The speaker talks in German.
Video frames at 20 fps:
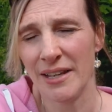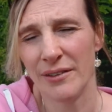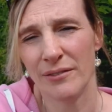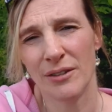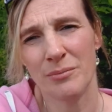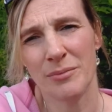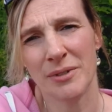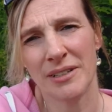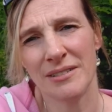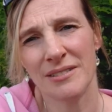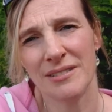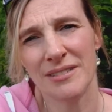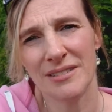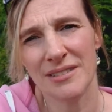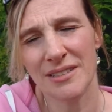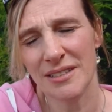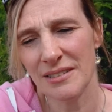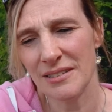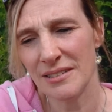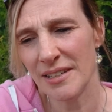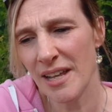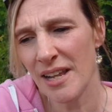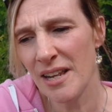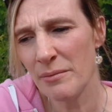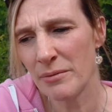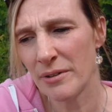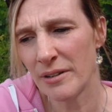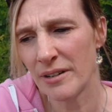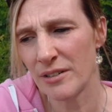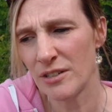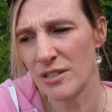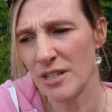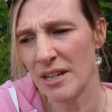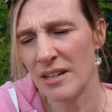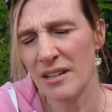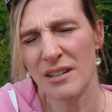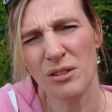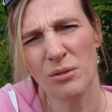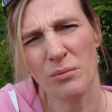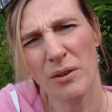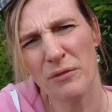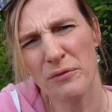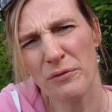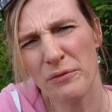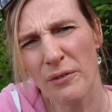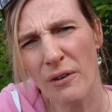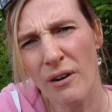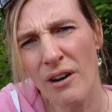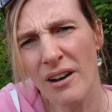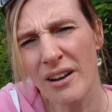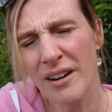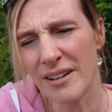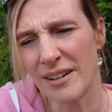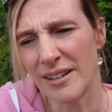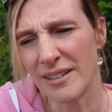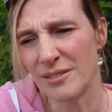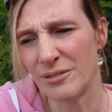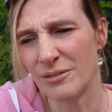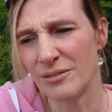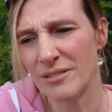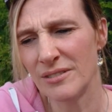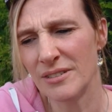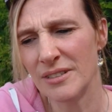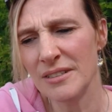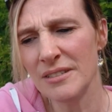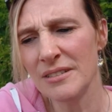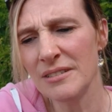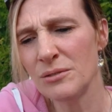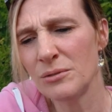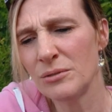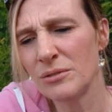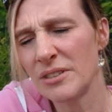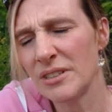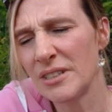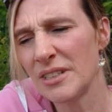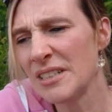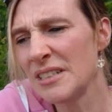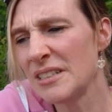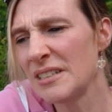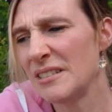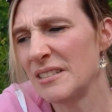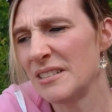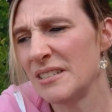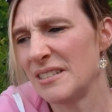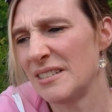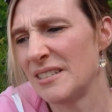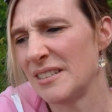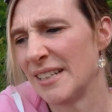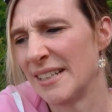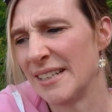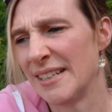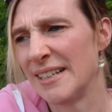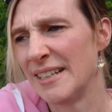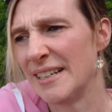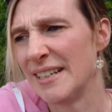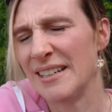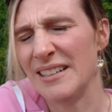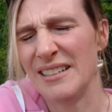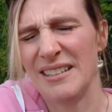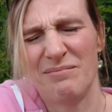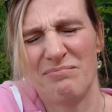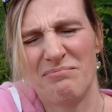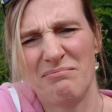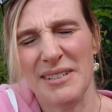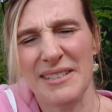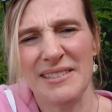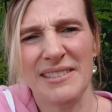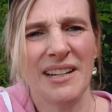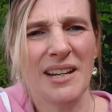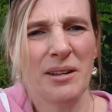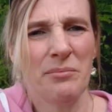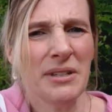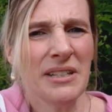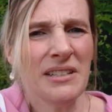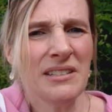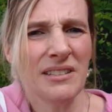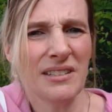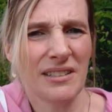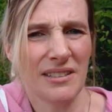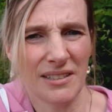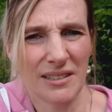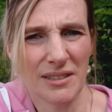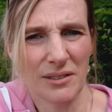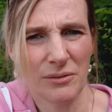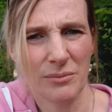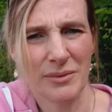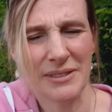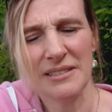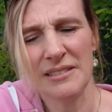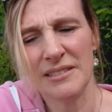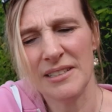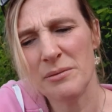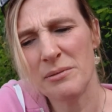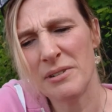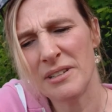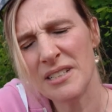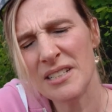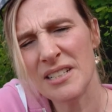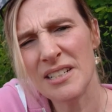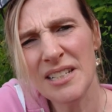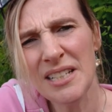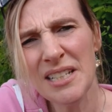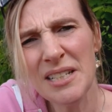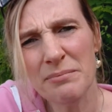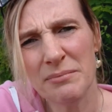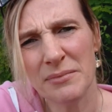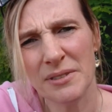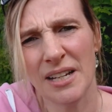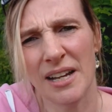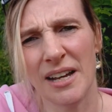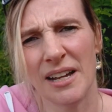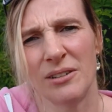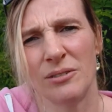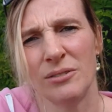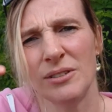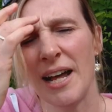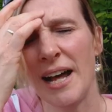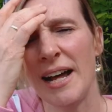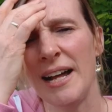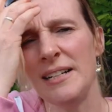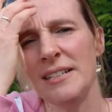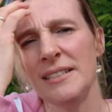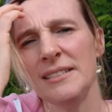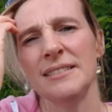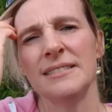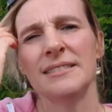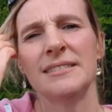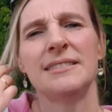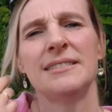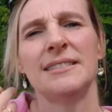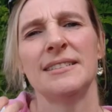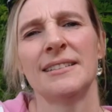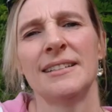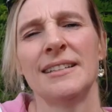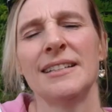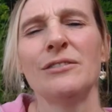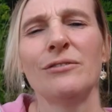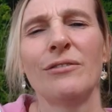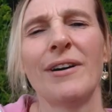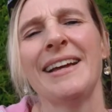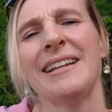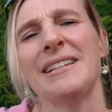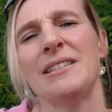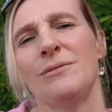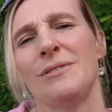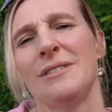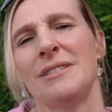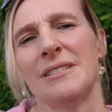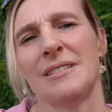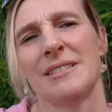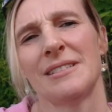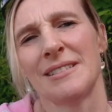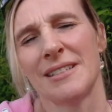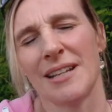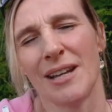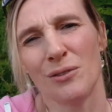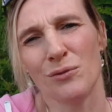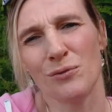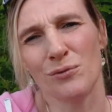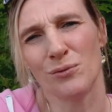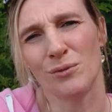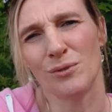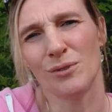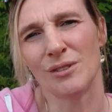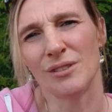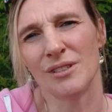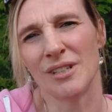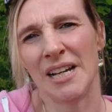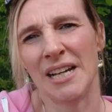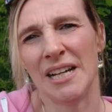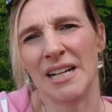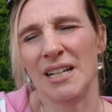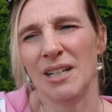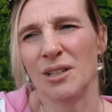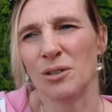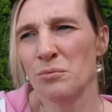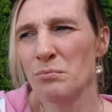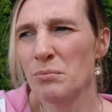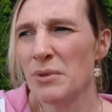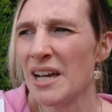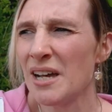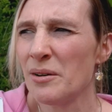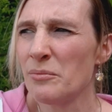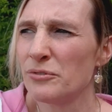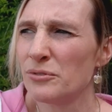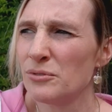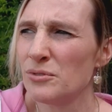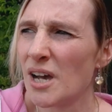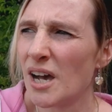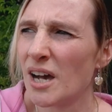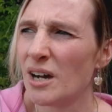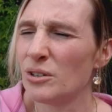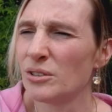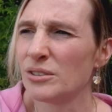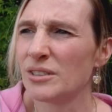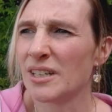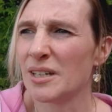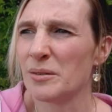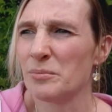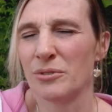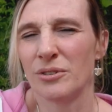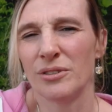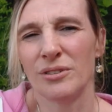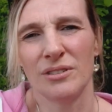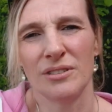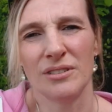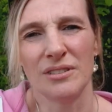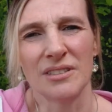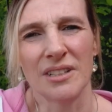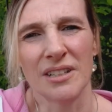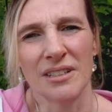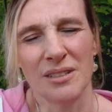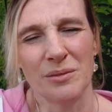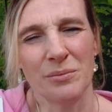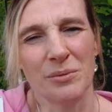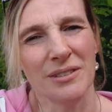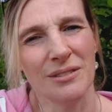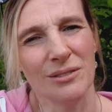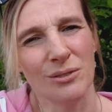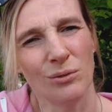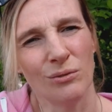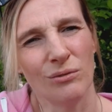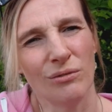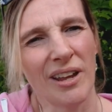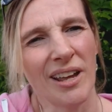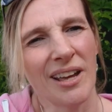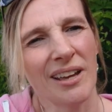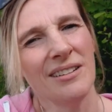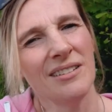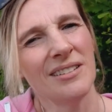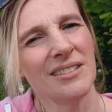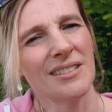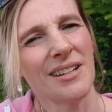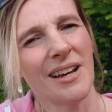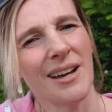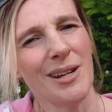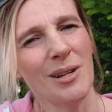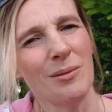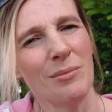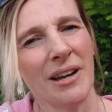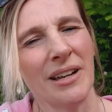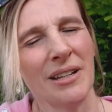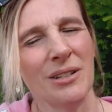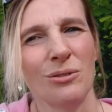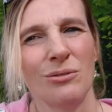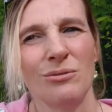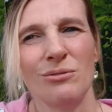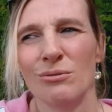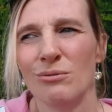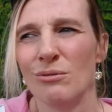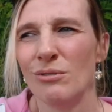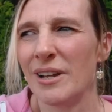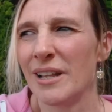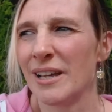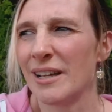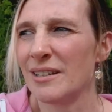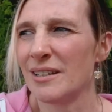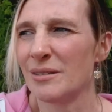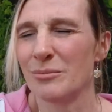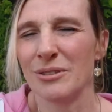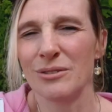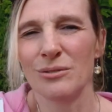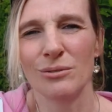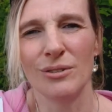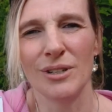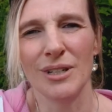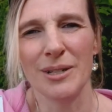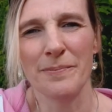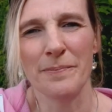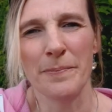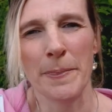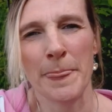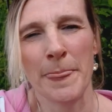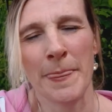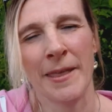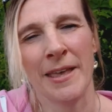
wenn man sich selber ständig überfordert und nicht so richtig in seiner Mitte ist, wenn man sich selber nicht lieben kann und all diese Dinge. Ich weiß, wie sich das anfühlt. Und mir haben früher auch Therapeuten gesagt, Depressionen wären nicht heilbar. Ich könnte nur lernen, damit zu leben.